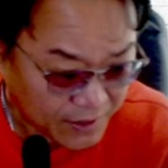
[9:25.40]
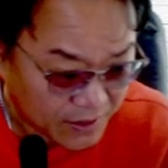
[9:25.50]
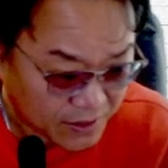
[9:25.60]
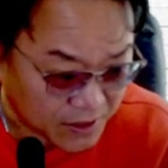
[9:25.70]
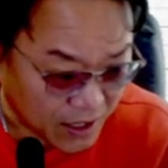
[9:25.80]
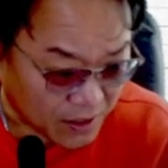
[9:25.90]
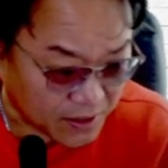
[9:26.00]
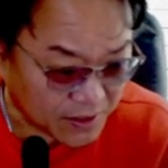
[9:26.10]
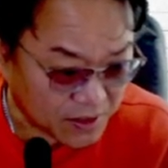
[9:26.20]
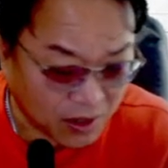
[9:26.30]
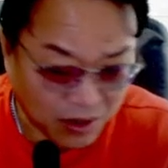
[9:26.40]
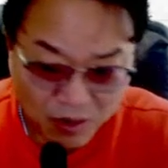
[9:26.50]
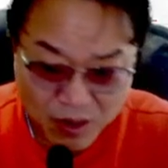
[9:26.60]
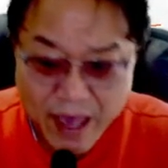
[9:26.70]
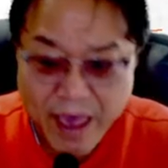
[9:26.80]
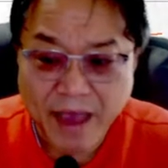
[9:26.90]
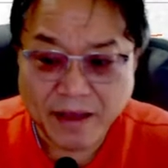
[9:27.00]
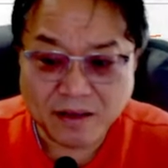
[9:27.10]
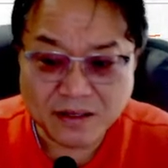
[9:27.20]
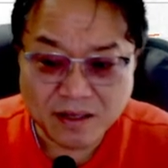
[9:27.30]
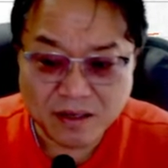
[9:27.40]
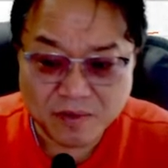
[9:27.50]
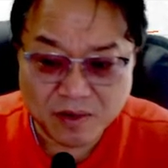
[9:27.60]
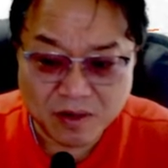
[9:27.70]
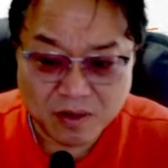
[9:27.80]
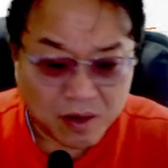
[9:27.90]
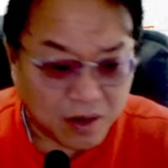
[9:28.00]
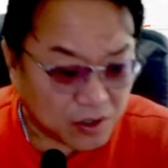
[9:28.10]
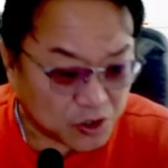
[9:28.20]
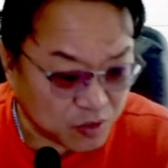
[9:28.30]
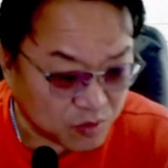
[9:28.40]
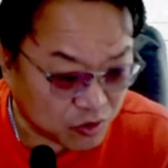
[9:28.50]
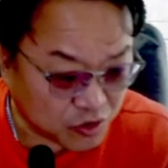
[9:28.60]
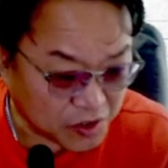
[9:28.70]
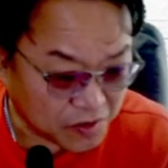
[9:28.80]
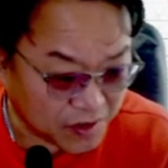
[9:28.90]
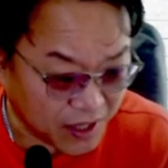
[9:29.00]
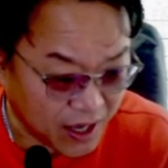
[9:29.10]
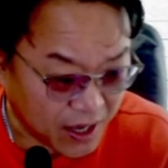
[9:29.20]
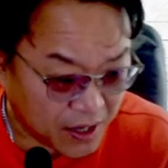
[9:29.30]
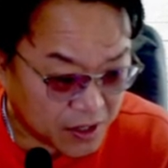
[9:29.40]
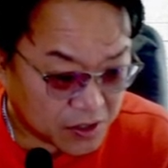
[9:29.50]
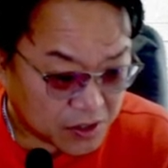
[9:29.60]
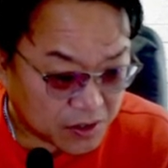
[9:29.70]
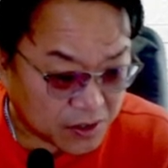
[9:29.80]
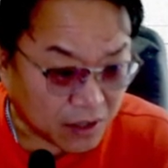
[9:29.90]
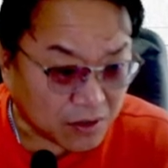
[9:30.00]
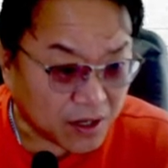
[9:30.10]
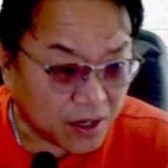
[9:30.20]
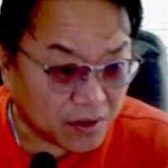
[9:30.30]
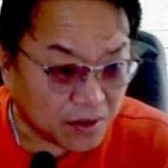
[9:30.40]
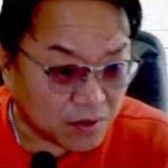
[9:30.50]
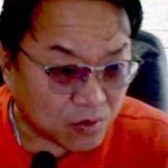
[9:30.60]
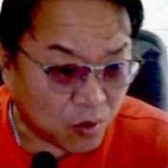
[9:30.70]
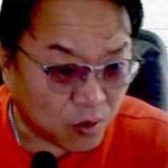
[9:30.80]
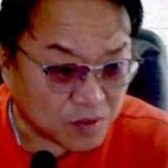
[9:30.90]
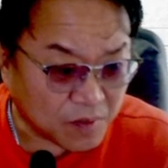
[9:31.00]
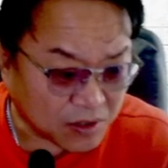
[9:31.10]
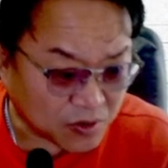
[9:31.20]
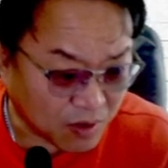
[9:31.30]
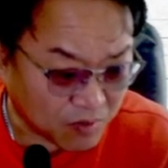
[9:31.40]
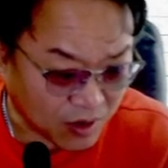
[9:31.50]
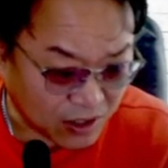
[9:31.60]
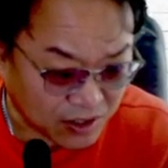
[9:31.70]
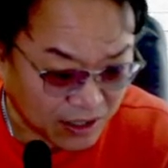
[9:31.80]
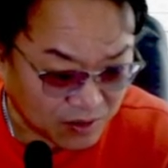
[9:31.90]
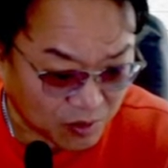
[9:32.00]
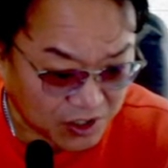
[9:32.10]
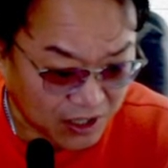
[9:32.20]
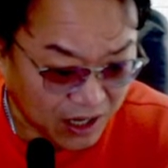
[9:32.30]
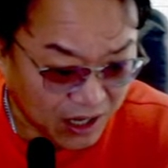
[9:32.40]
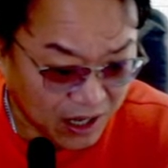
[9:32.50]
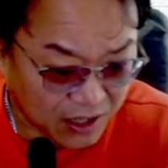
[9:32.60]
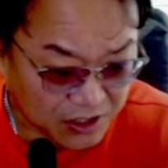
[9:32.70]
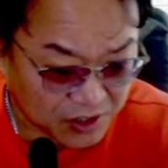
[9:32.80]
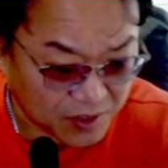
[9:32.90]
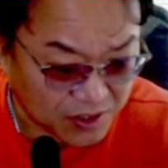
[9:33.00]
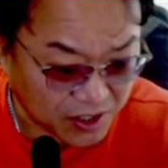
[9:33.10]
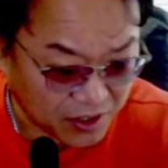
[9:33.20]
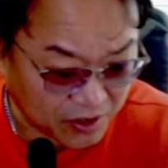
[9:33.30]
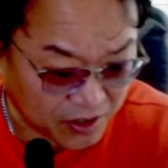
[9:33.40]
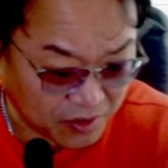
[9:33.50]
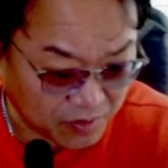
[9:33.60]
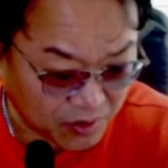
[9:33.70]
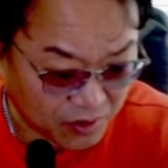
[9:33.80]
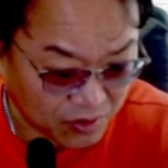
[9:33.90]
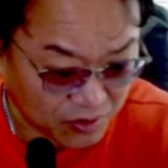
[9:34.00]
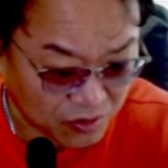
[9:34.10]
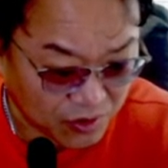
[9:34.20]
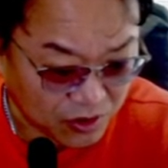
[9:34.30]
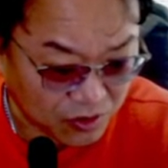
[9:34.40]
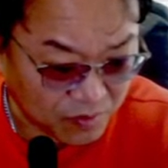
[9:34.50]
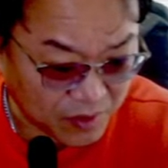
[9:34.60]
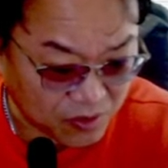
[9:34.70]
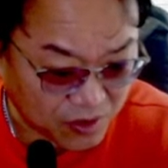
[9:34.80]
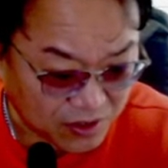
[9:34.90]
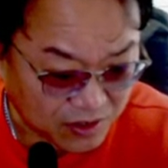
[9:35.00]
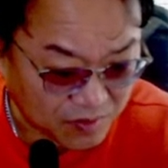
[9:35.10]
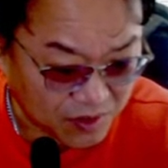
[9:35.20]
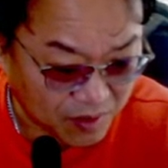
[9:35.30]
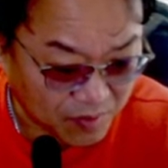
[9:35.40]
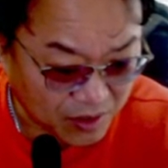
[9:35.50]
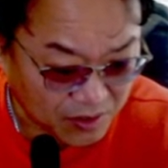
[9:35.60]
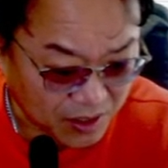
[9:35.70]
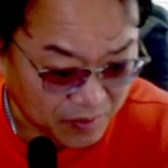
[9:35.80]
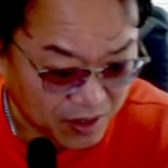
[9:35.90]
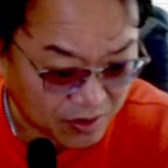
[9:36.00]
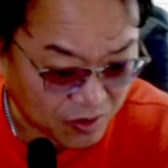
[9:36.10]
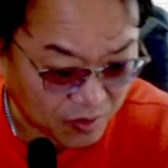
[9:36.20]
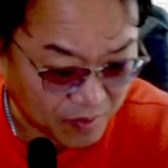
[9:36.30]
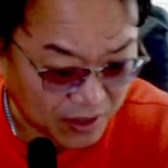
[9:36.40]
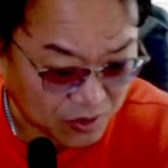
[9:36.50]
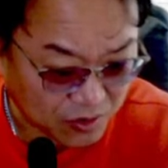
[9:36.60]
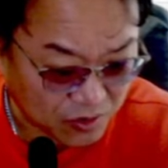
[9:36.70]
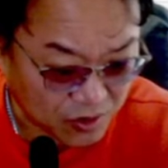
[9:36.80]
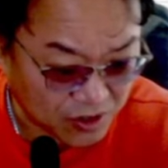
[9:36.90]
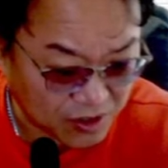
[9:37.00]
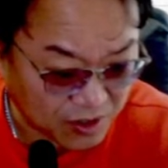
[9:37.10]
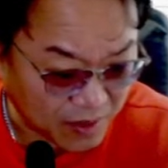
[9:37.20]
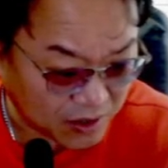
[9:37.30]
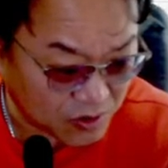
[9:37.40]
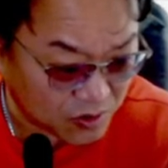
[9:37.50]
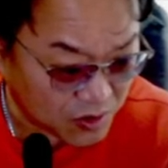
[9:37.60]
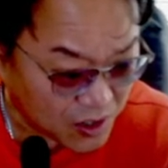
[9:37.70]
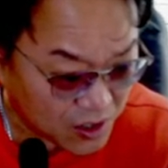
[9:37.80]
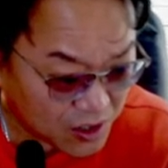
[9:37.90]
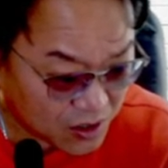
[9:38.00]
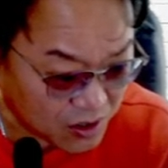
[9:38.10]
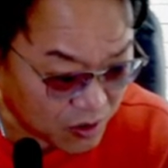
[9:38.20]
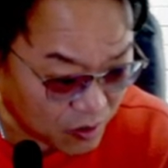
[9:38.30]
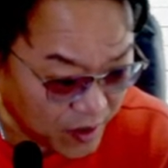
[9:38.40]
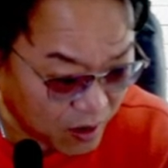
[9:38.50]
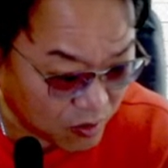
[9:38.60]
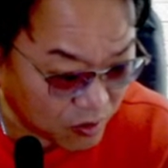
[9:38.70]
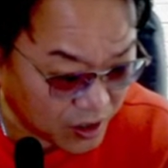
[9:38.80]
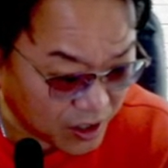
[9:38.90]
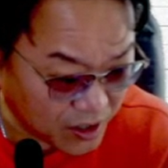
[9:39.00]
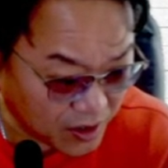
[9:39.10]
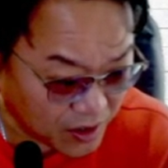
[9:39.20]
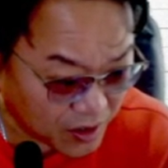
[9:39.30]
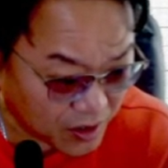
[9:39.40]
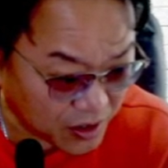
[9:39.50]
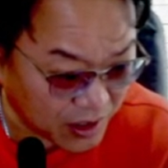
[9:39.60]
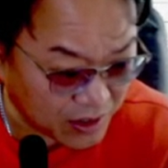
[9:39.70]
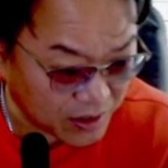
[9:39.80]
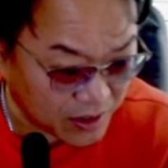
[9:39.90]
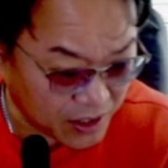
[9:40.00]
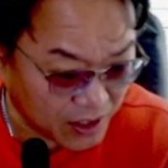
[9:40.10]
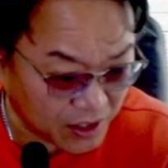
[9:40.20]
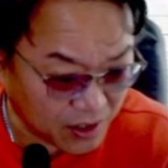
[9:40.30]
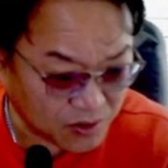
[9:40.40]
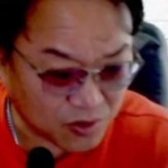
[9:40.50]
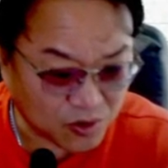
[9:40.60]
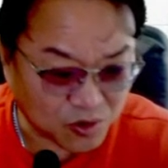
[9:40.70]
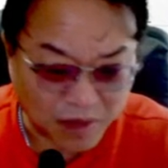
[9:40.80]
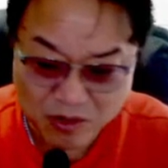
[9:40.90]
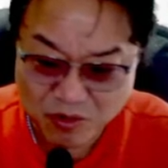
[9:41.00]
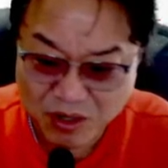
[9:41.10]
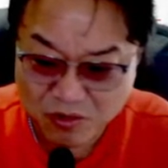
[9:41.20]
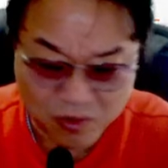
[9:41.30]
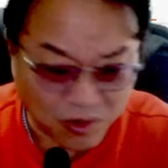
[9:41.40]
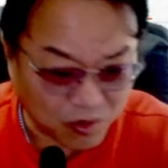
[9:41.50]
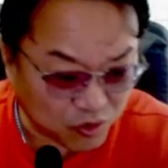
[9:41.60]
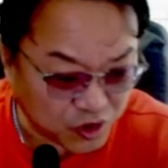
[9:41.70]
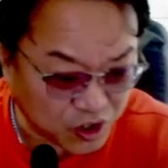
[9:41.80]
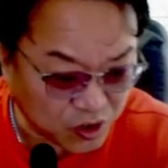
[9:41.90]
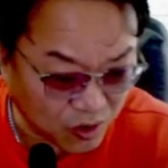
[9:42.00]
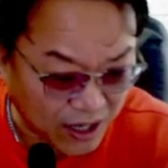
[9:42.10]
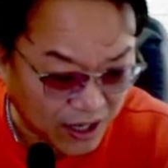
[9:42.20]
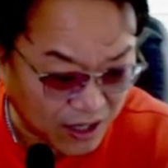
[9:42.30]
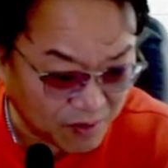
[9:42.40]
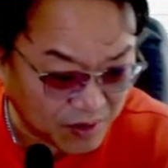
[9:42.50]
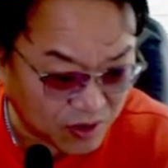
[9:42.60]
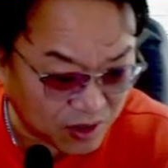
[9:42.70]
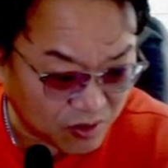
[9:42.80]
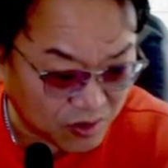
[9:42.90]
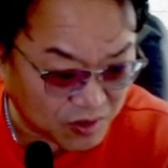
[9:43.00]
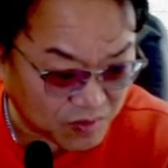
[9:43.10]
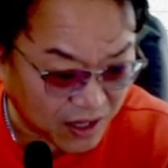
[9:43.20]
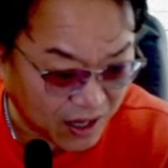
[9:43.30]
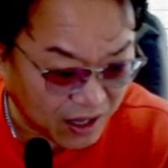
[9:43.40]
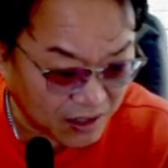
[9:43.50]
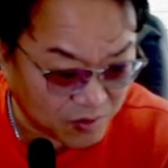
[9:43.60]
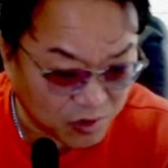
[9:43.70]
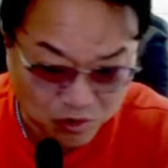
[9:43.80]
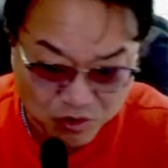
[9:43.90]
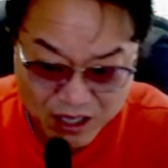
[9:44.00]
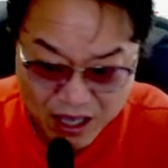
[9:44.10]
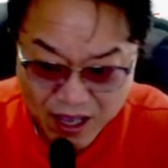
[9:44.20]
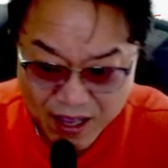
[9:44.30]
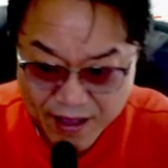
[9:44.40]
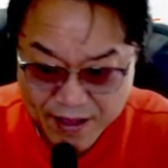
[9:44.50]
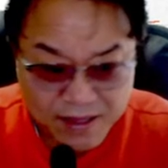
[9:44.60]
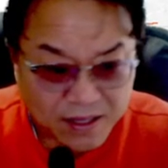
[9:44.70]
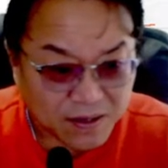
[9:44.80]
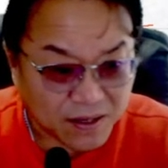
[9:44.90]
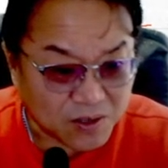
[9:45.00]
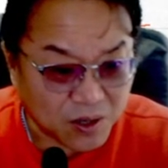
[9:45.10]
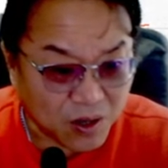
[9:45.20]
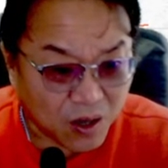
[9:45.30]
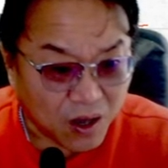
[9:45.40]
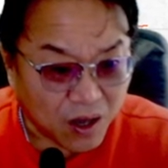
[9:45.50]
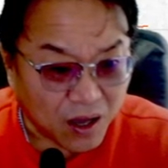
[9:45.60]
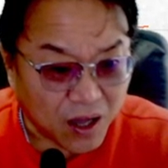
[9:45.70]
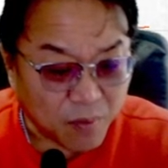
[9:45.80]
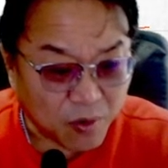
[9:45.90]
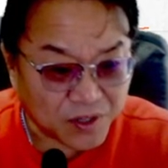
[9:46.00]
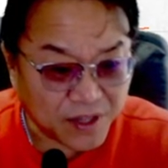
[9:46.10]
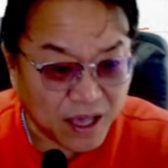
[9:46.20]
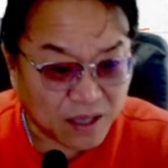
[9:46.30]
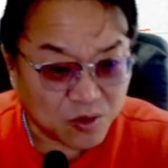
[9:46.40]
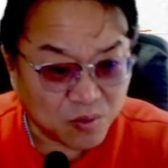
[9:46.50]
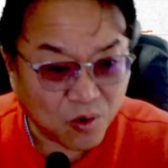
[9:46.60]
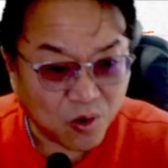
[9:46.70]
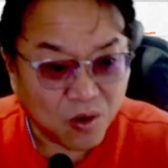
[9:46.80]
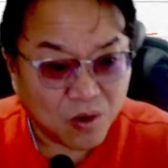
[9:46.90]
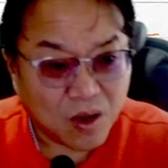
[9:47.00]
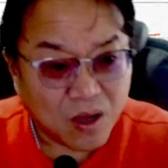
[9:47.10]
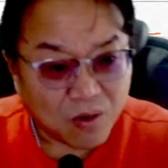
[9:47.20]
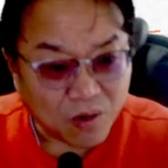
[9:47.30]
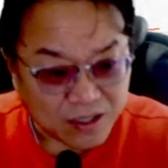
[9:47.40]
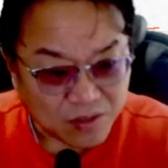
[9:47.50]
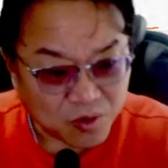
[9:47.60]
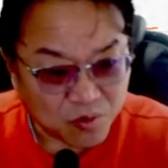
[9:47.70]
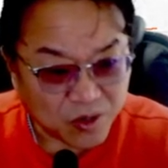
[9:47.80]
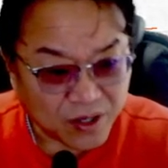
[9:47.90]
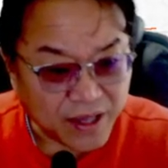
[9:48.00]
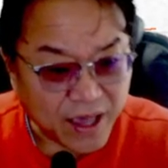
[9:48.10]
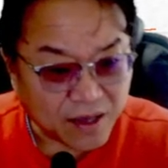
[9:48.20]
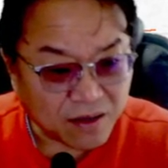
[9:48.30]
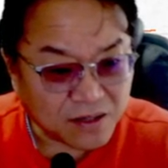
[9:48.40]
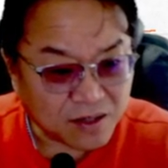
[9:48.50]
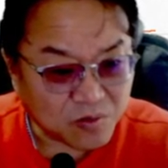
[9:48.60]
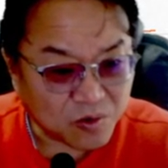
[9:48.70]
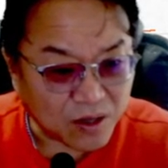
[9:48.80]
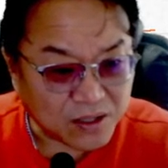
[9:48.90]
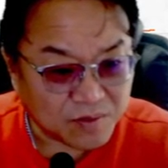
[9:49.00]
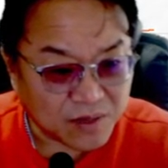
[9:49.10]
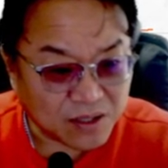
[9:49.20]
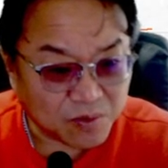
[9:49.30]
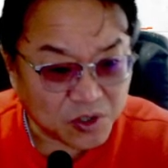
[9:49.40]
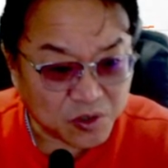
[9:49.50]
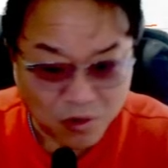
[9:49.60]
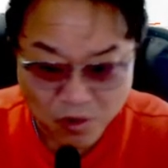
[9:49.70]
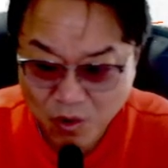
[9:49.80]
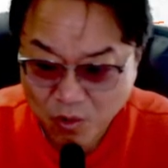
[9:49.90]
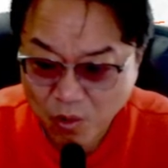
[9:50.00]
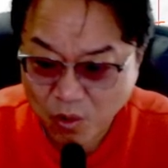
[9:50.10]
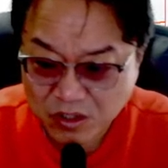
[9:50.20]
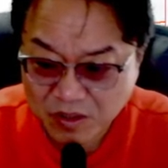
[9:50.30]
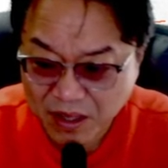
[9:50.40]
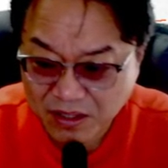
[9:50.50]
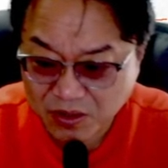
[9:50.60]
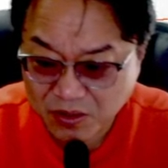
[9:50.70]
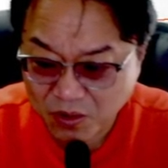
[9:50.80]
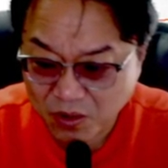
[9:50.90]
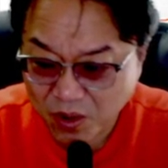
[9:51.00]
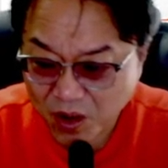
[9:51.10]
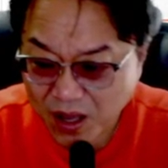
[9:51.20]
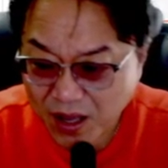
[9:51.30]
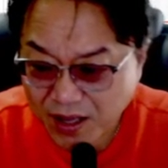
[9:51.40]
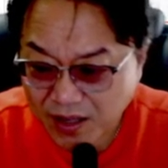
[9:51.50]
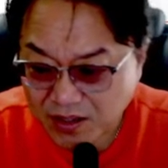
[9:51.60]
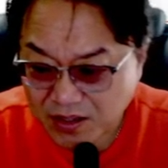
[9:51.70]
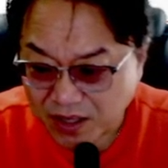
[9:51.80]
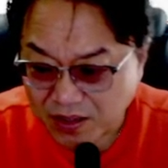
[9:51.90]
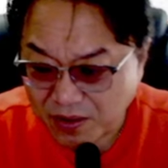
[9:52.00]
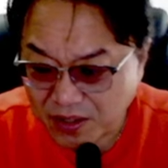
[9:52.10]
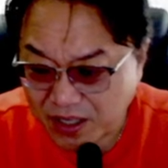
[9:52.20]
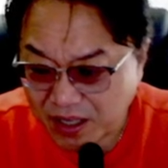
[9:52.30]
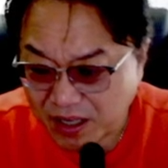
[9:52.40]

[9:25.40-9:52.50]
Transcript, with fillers: 자, 그래서 애경산업을 질문 주셨는데, 닥터케이는 코스맥스도 한번 관심 가져보시라. 지금 현재 연기금도 중간에 좀 매도는 있었습니다만 3일 연속 매수, 그 이전에 매수, 그리고 외국인 기관이 연속으로 좀 매수해 들어오고 있고, 투신도 강하게 매수해 들어오고 있습니다. 금융투자. 그래서 본인의 종목, 관심 종목인 애경산업도 관심 가져보시고, 코스맥스도 자 여기